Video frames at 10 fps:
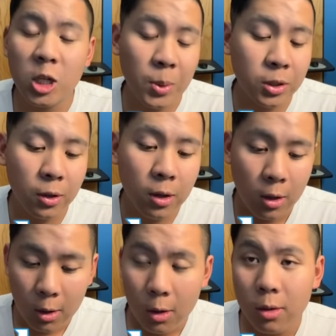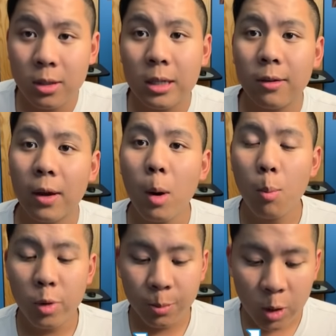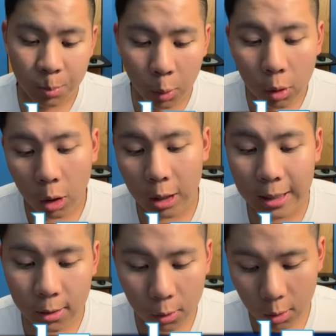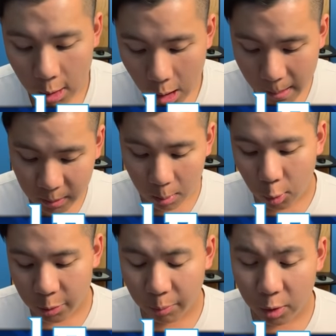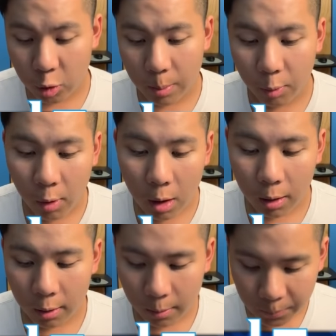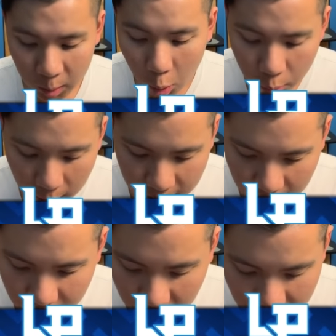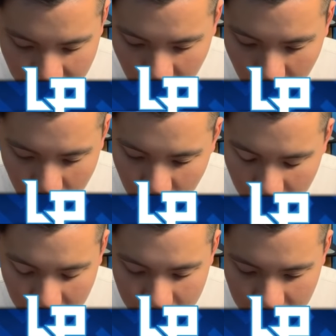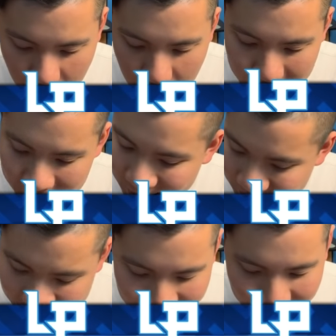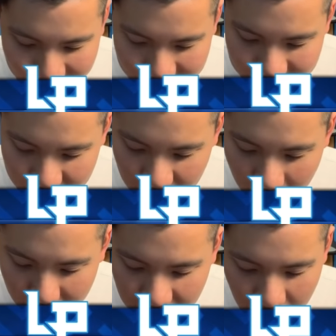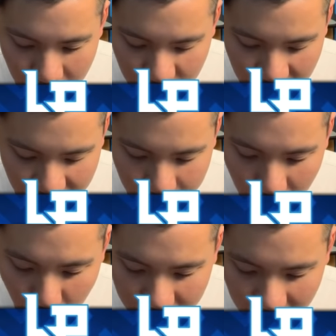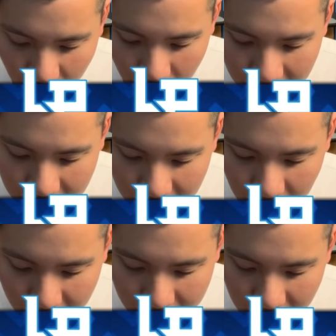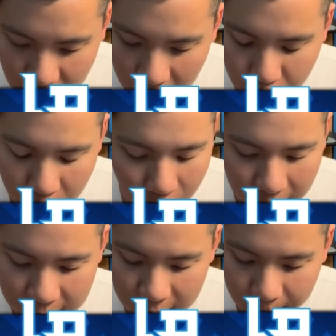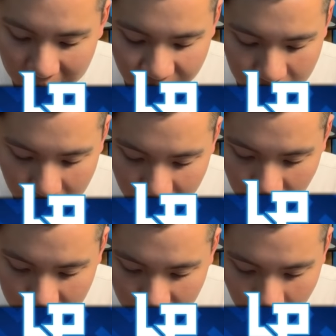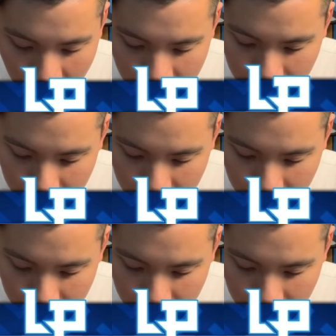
Je pense que c'est vraiment un plus-plus pour les deux. En même temps, moi, je, vais pouvoir. Oh, attends, il va commencer avec un cochon, mais là, c'est. Il a là, c'est chiant parce que j'ai pas mon canon et normalement, j'aurais pu contrer ça parfaitement avec un canon.